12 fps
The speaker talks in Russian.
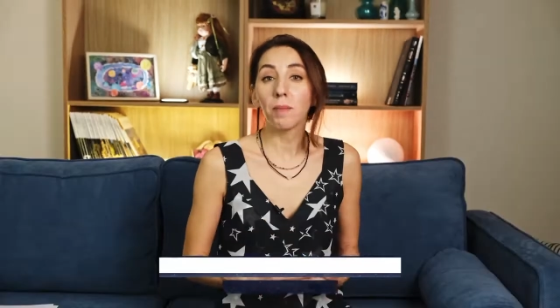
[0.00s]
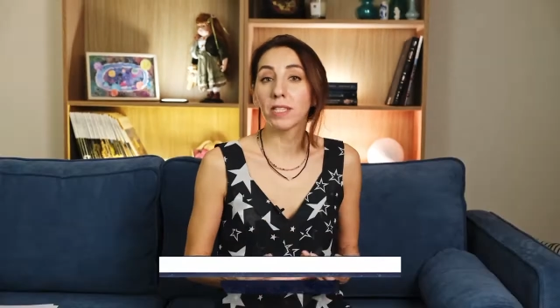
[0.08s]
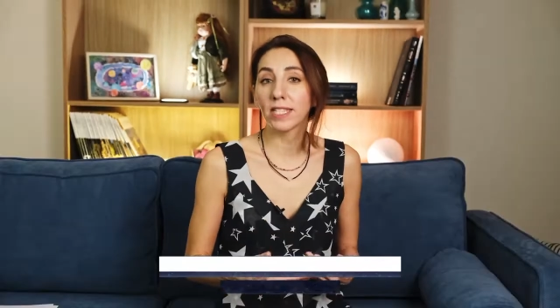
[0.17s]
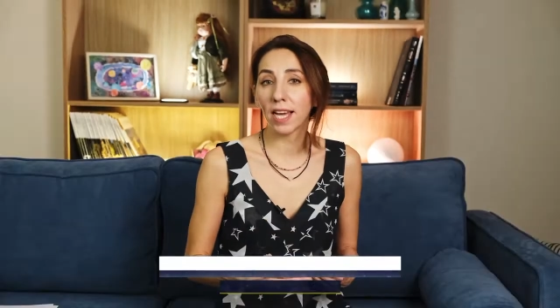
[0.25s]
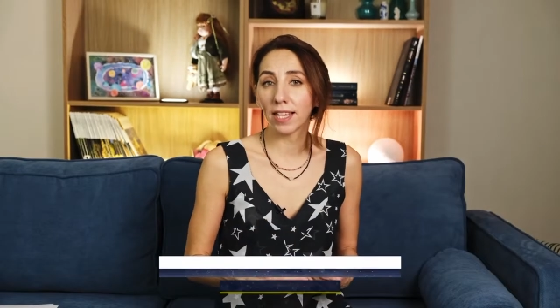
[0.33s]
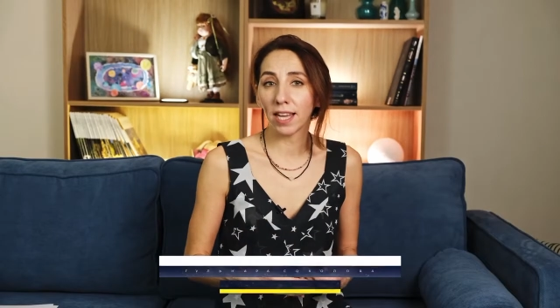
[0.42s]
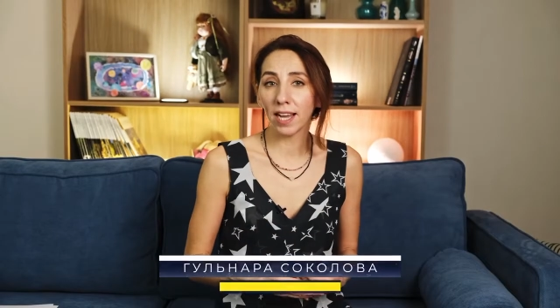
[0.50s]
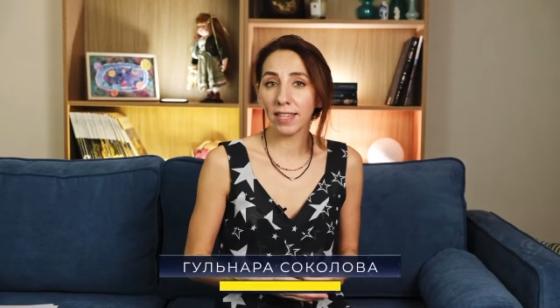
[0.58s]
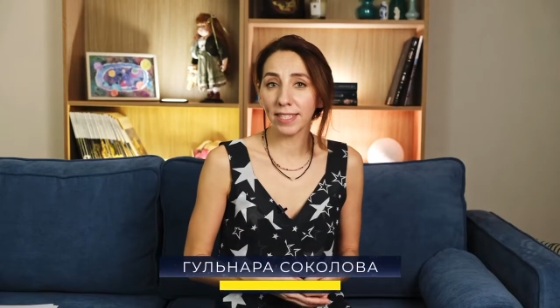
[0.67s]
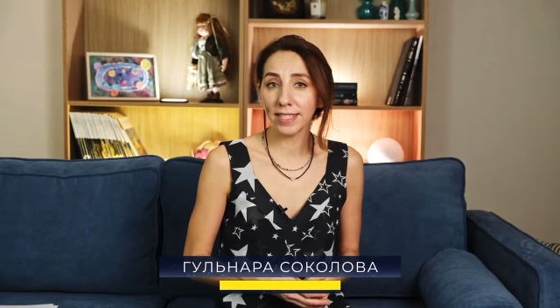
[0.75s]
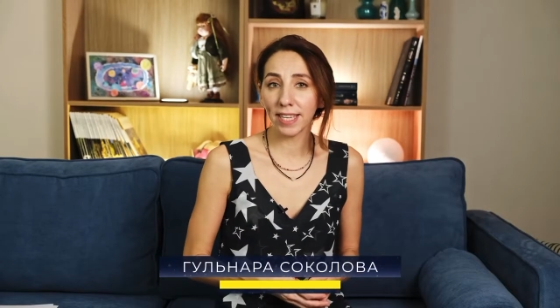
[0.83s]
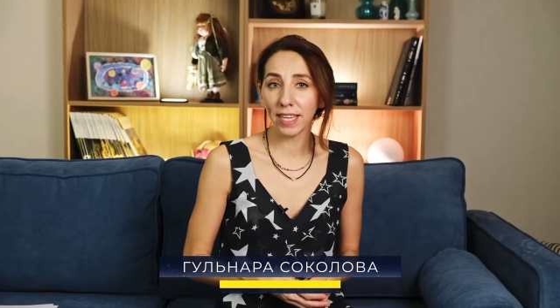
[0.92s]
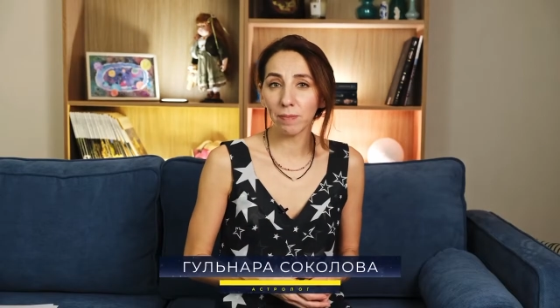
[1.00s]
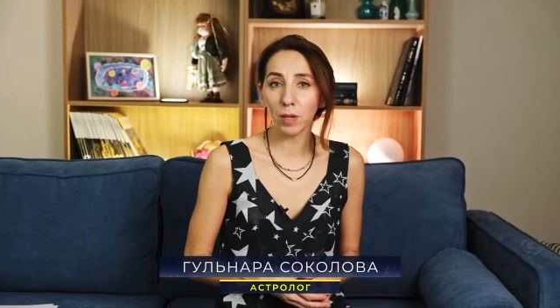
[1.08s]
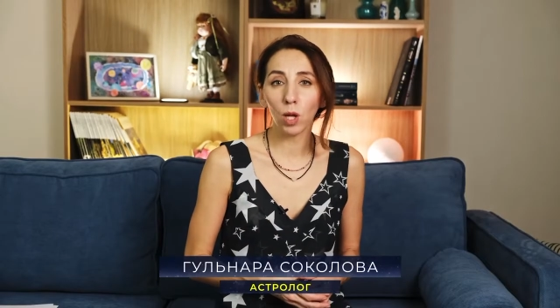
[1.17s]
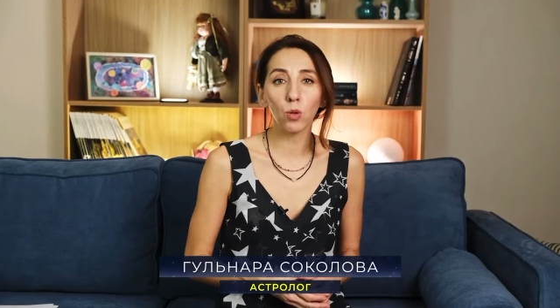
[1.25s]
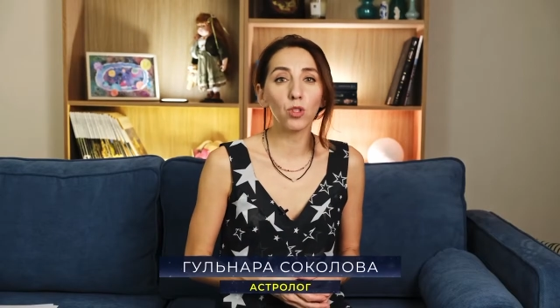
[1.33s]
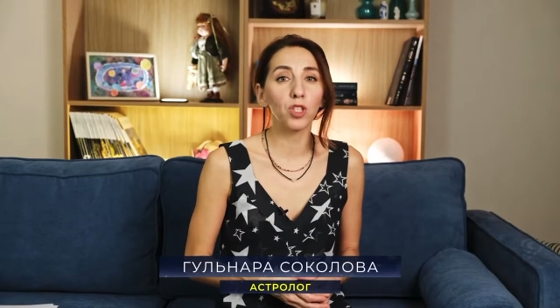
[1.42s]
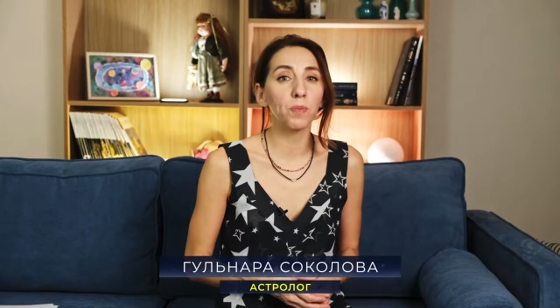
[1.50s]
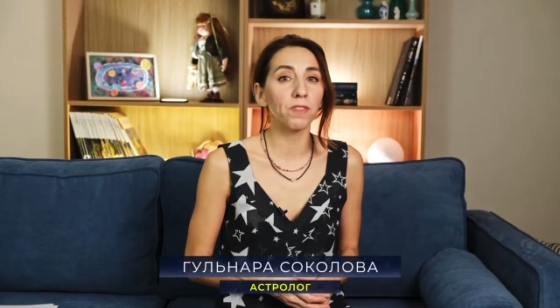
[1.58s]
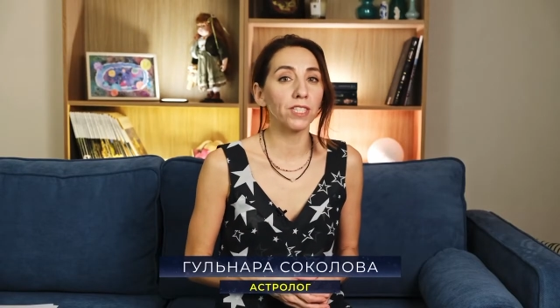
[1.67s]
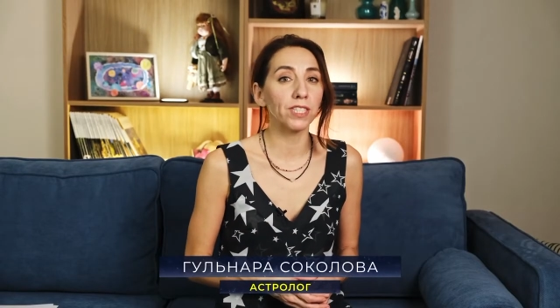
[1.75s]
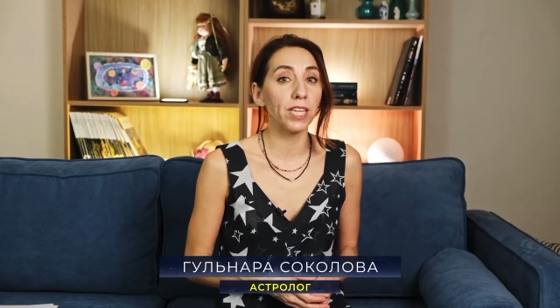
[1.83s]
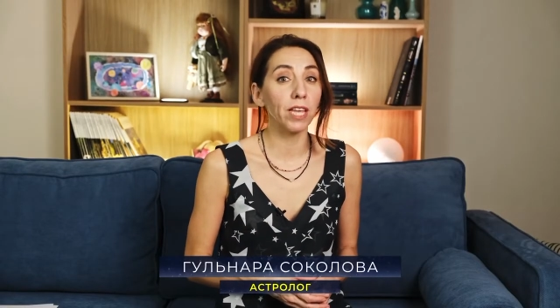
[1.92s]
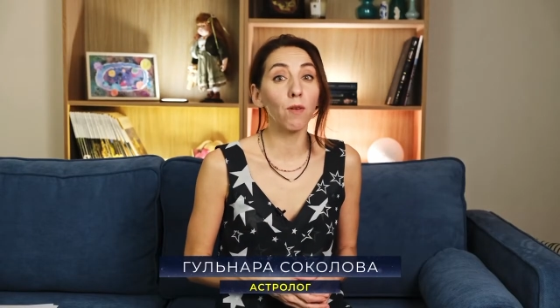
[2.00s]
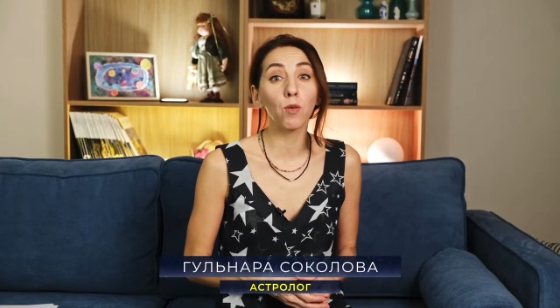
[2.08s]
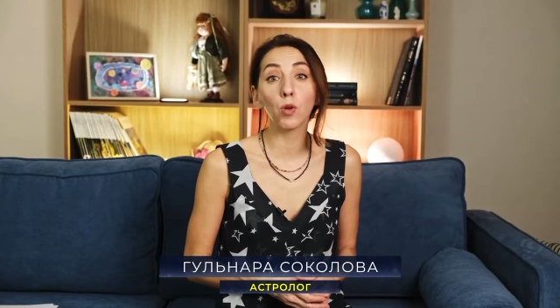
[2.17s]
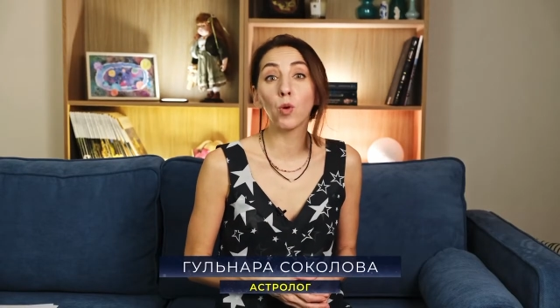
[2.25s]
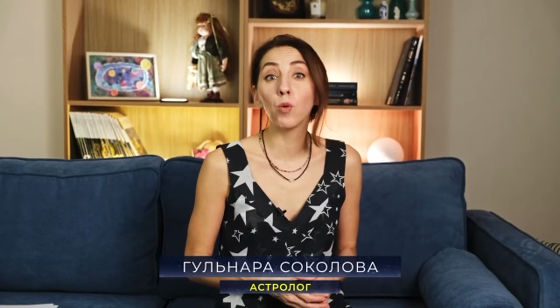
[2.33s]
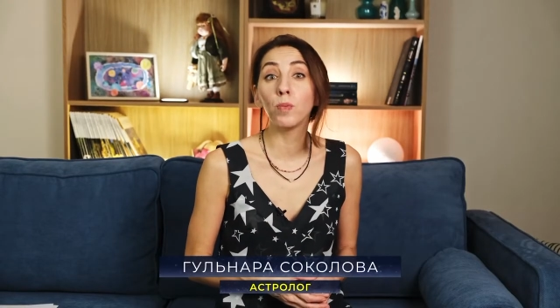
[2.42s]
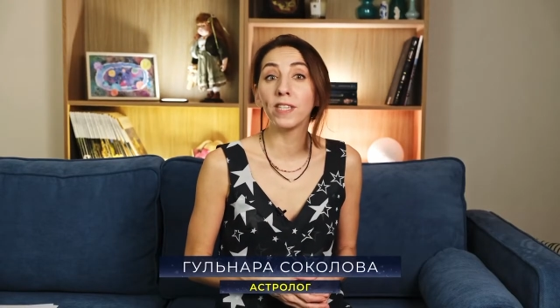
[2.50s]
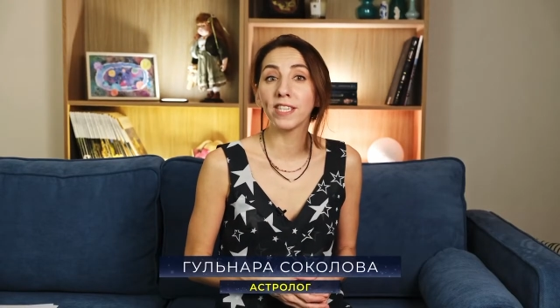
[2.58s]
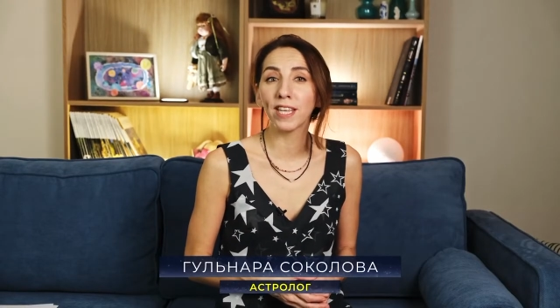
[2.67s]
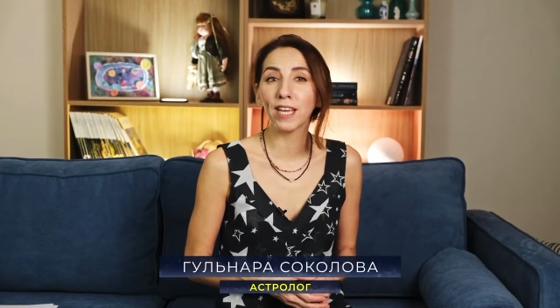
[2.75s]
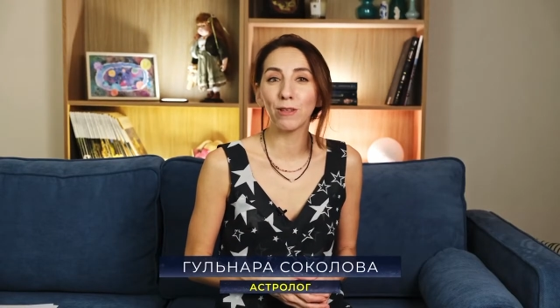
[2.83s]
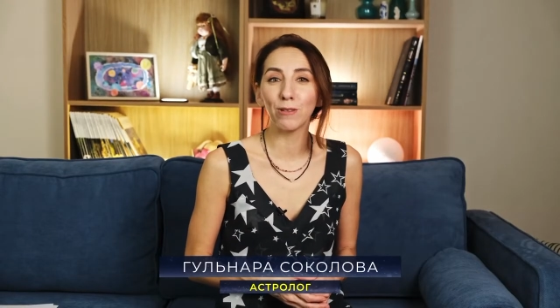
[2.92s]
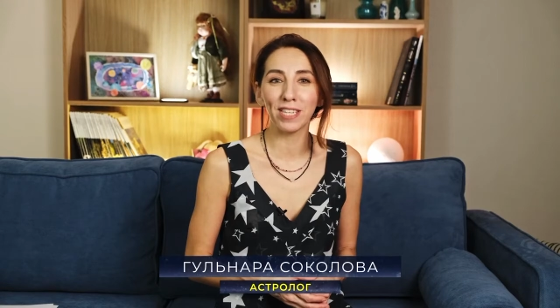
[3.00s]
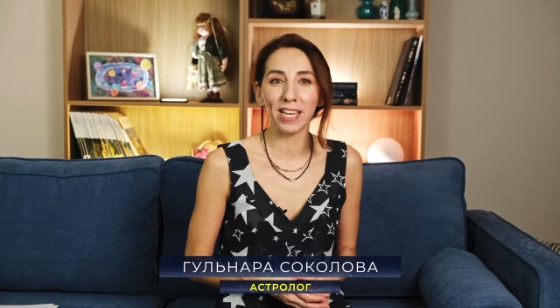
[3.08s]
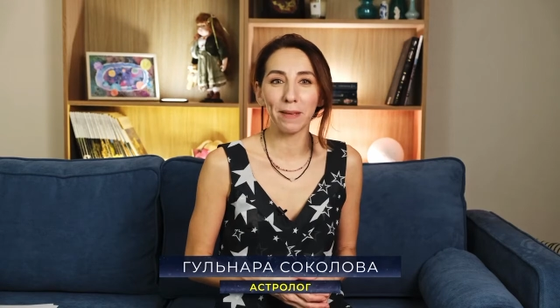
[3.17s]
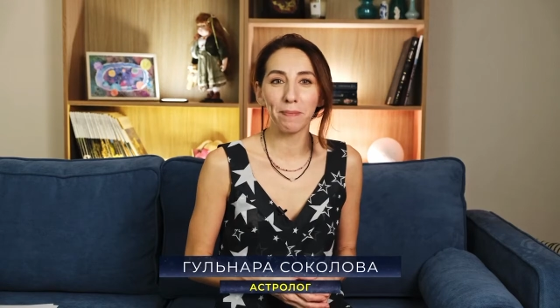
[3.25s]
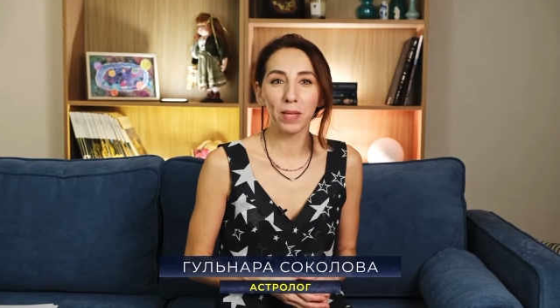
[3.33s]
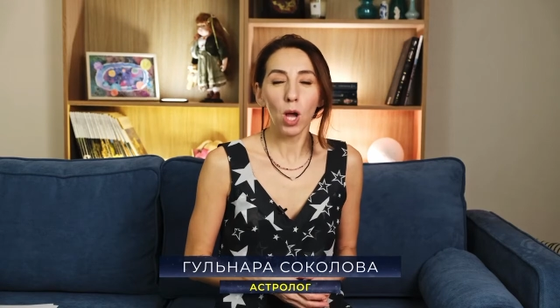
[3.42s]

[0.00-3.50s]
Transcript: Эмоциональный день. Лучше провести его в кругу близких людей.